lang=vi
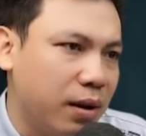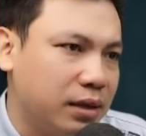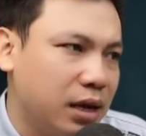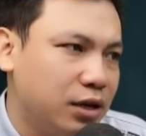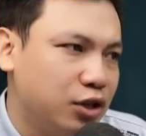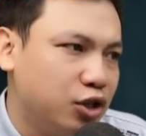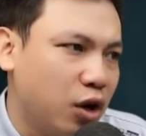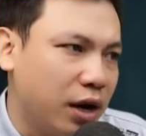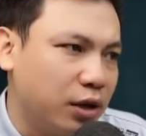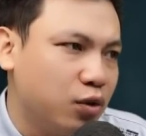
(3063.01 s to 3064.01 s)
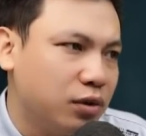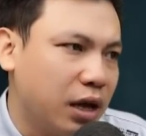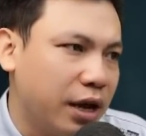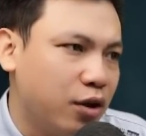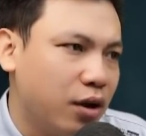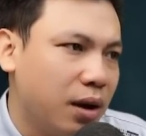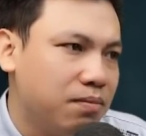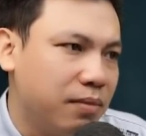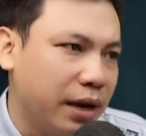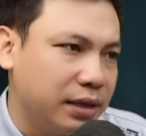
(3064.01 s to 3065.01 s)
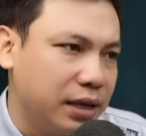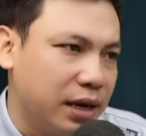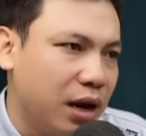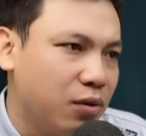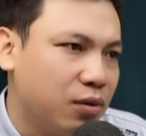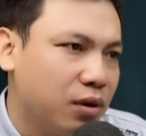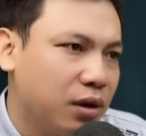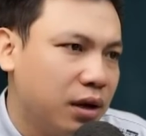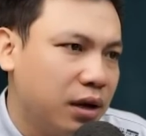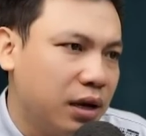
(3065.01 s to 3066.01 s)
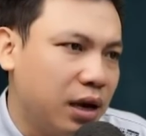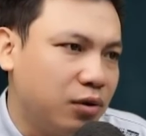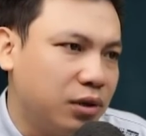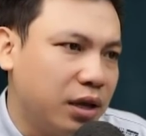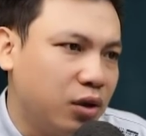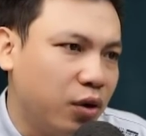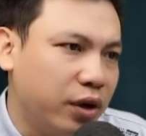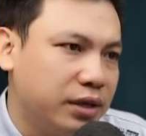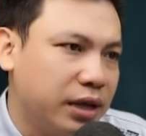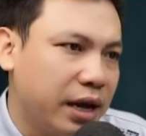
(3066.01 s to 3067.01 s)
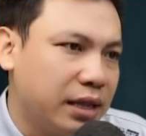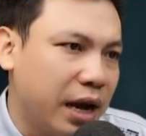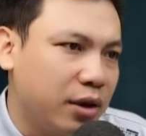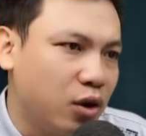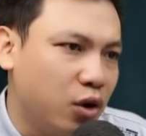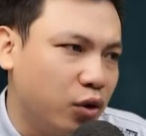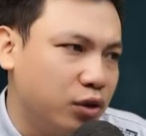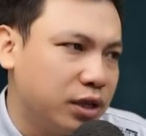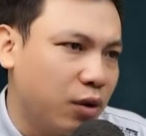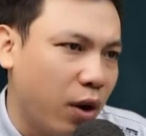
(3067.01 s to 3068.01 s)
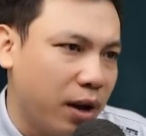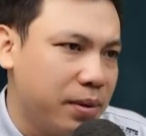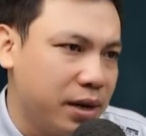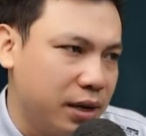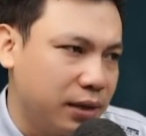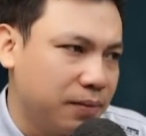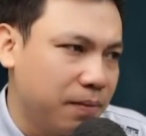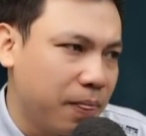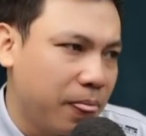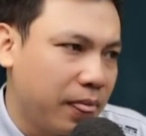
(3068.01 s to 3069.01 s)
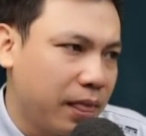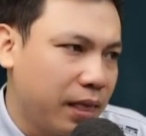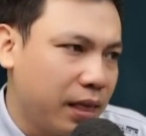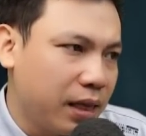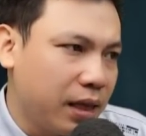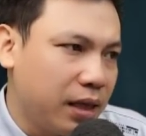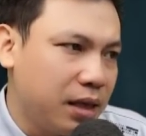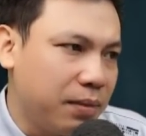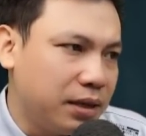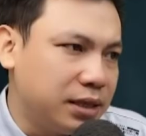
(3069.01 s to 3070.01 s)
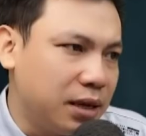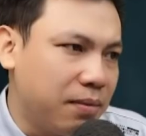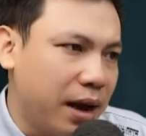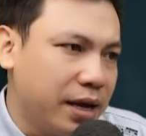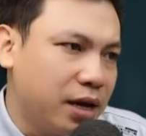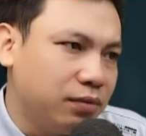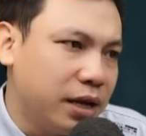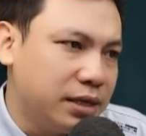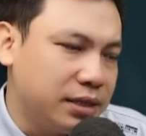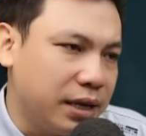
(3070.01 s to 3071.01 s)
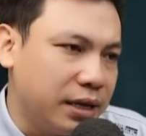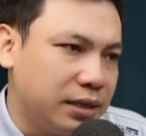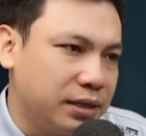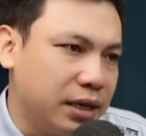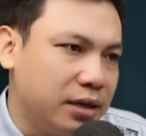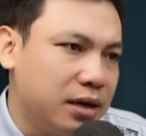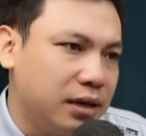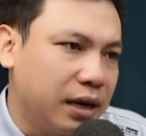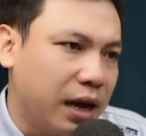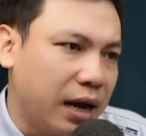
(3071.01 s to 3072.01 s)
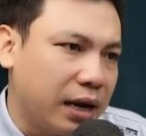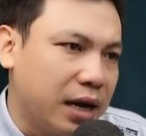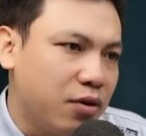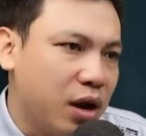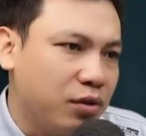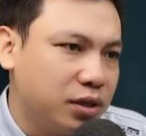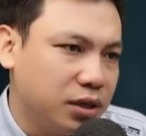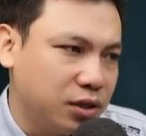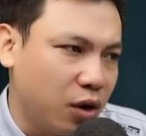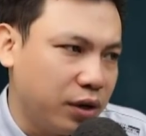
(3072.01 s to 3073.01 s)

Rõ là dở hơi, bọn lính nó có miễn tội cho anh đâu mà phải thế, cứ làm ầm lên chúng nó khắc phải sợ. Tiền vay đã khó khăn, bây giờ vay tiếp thì ai cho? Rồi thì làm bao giờ mới trả xong chỗ nợ ấy?